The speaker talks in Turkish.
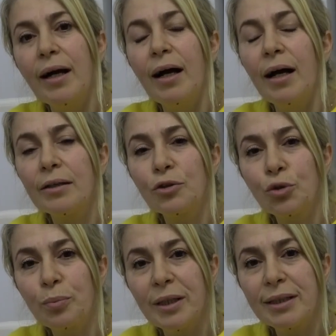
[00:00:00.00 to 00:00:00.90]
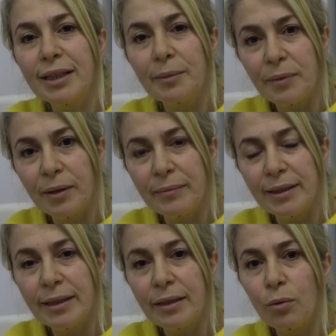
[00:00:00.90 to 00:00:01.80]
6 Şubat
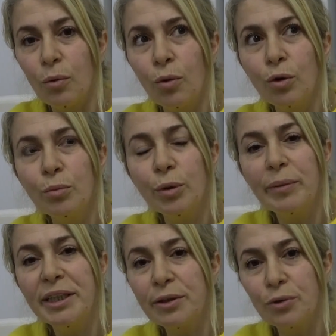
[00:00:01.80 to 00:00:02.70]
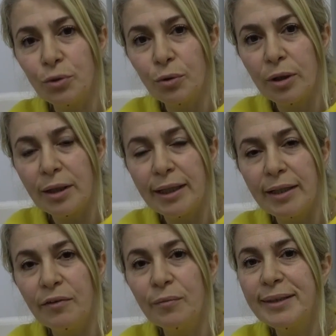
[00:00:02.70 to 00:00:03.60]
depremde oğlumu 5 gün sonra
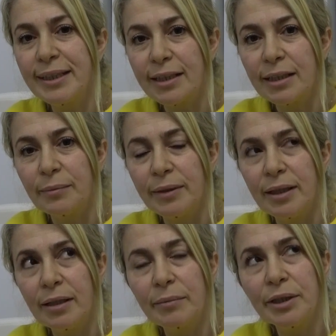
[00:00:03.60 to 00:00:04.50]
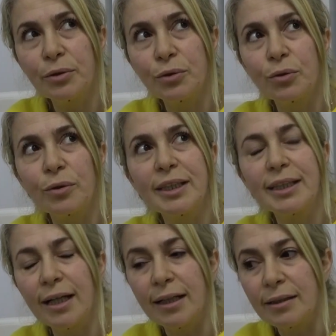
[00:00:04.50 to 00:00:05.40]
evimiz yıkıldı bina. 5 gün sonra
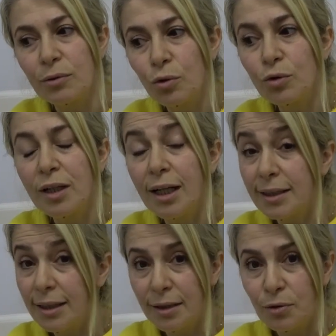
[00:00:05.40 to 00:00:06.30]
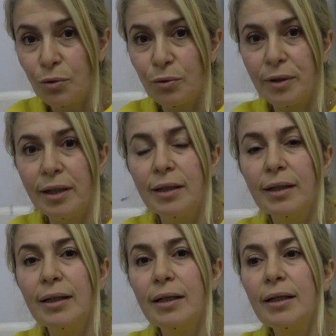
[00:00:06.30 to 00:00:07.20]
çıkarttık 96 saat sonra.
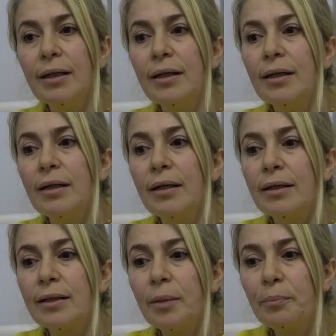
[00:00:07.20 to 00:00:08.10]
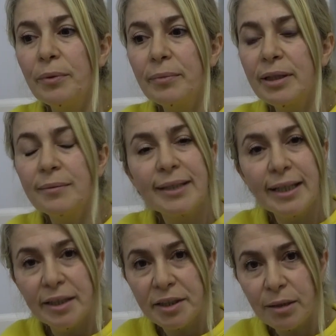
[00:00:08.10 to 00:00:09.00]
E, Rabbim
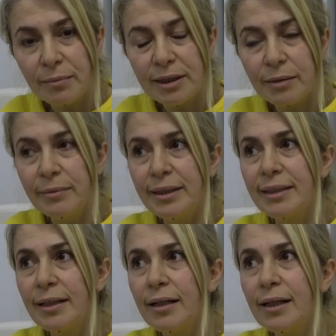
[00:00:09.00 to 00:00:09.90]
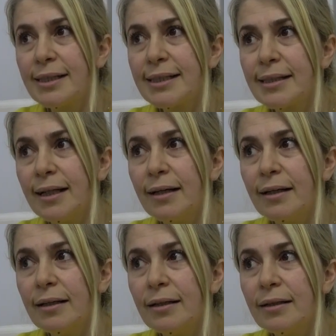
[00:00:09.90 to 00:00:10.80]
kimseye yaşatmasın bir daha
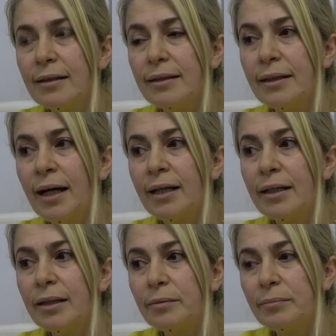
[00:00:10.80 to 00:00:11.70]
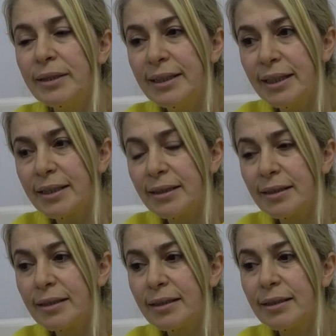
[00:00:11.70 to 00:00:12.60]
asla. Yani biz
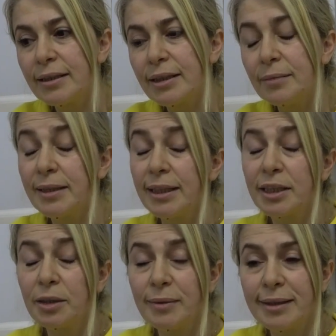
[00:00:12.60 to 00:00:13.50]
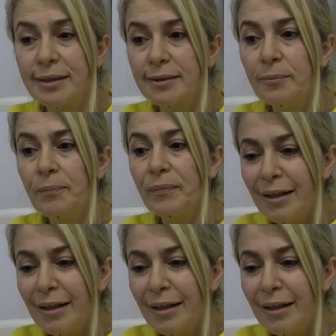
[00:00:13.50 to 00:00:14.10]
yaşadık kimse yaşamasın.